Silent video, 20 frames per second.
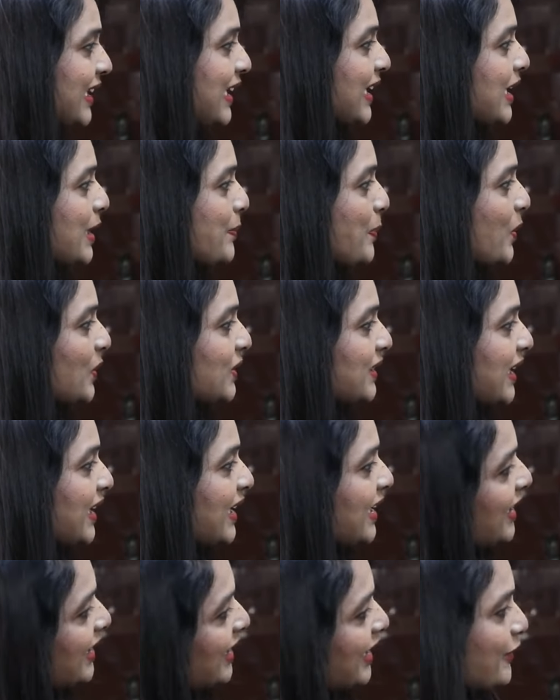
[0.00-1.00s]
లేకపోతే
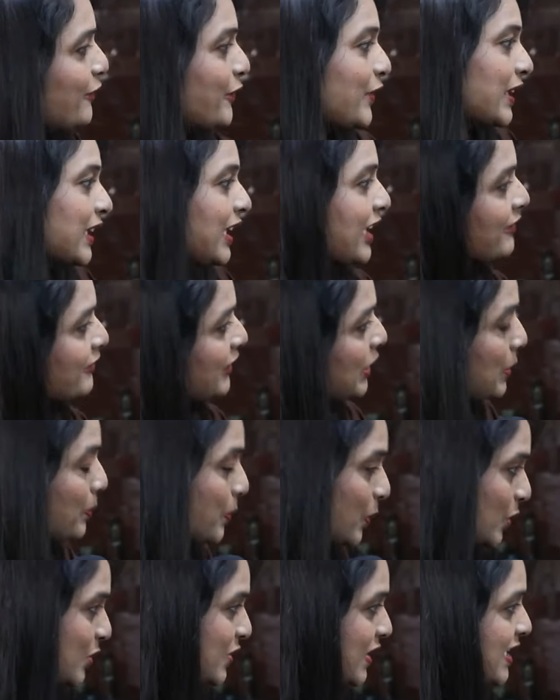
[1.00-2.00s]
ఎవ్రీ టైం వాళ్ళు
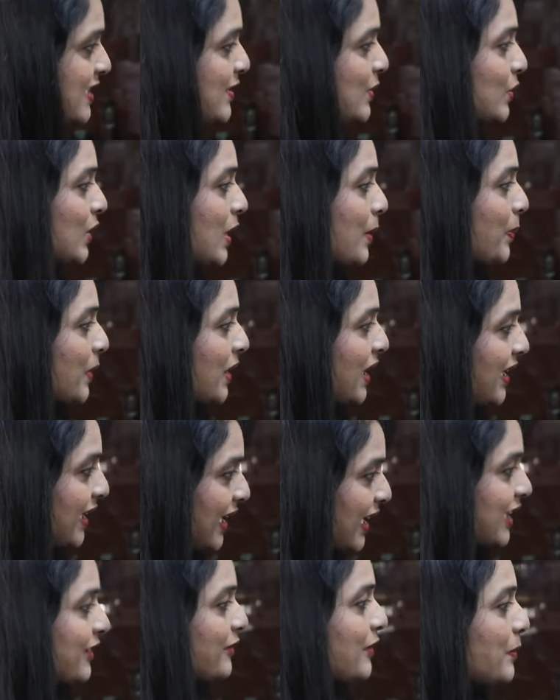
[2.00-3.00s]
బుక్
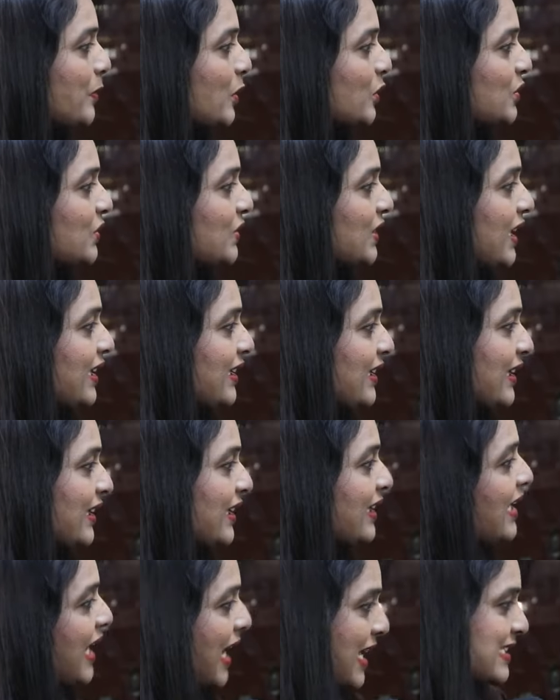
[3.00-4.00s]
చేసుకున్నప్పుడల్లా ఇవ్వబోతున్నారా
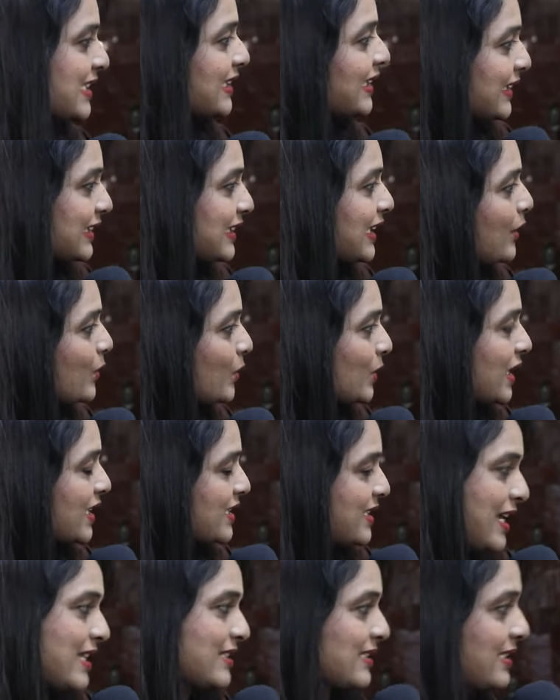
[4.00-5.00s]
అసలు ఎట్లా ఉండే
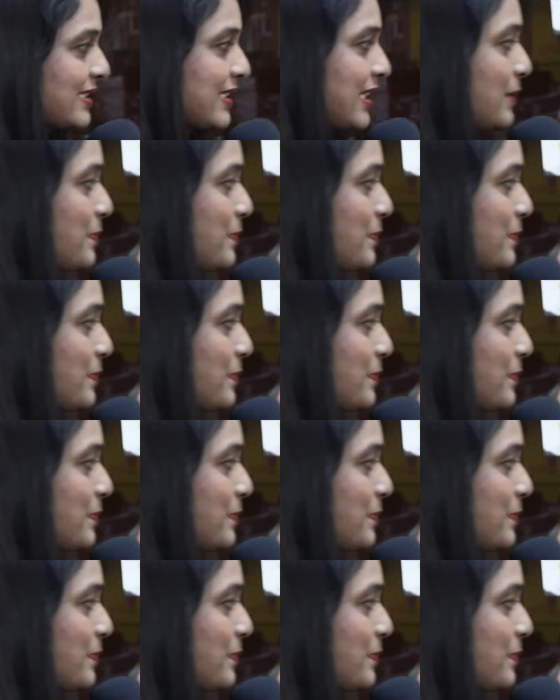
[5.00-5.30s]
ఛాన్సెస్